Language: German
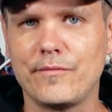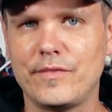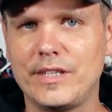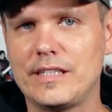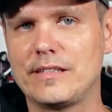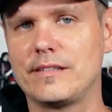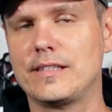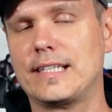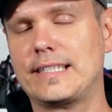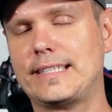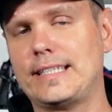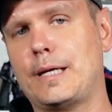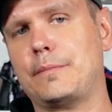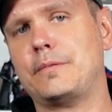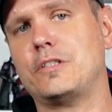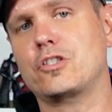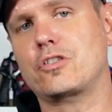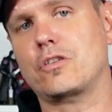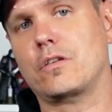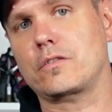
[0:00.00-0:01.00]
Wie gesagt, ihr habt
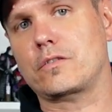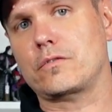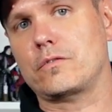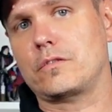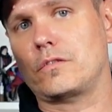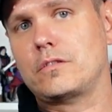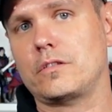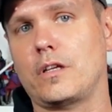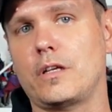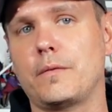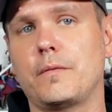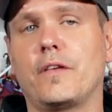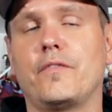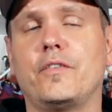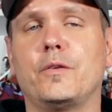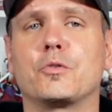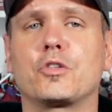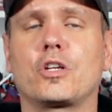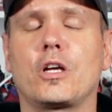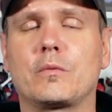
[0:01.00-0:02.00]
die Chance unten in der
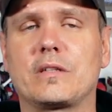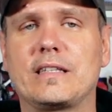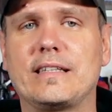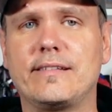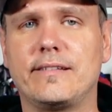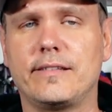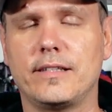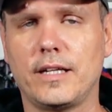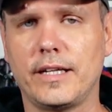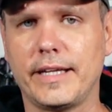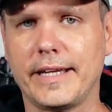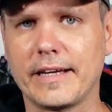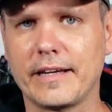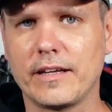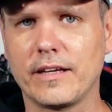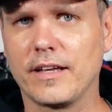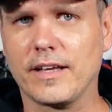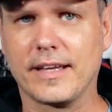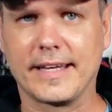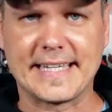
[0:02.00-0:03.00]
Videobeschreibung ist der Link
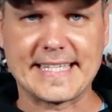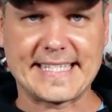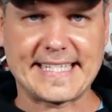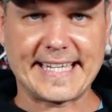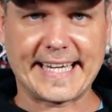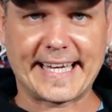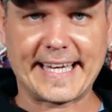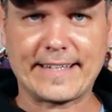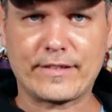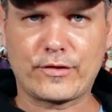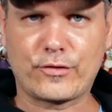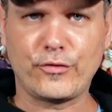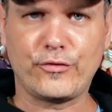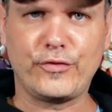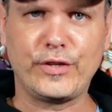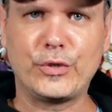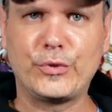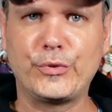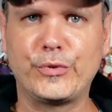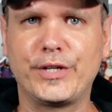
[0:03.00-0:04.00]
direkt zur
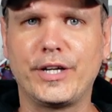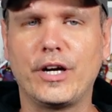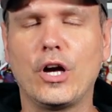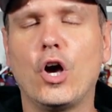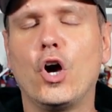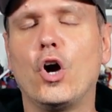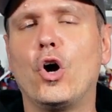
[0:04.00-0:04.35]
Figur